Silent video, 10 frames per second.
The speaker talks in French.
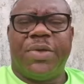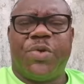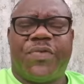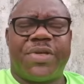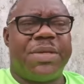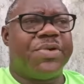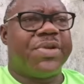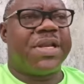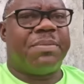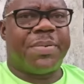Nous devons
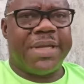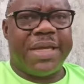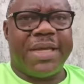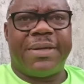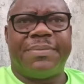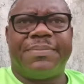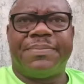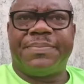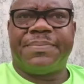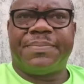demeurer dans la prière.
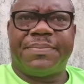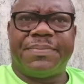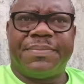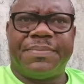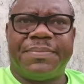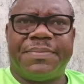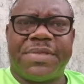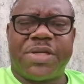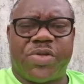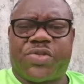
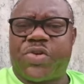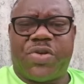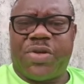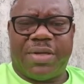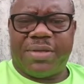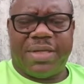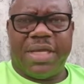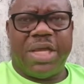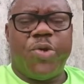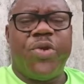C'est le seul
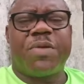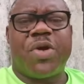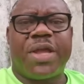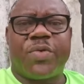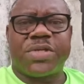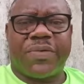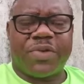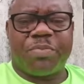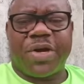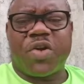et l'unique moyen que nous
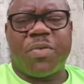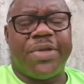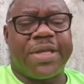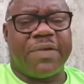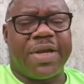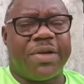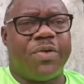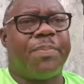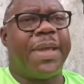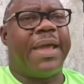avons de pouvoir communiquer avec
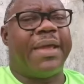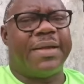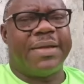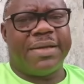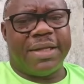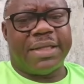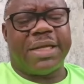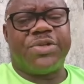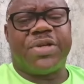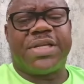le Père
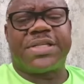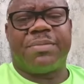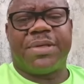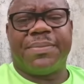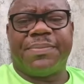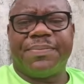éternel Dieu des armées.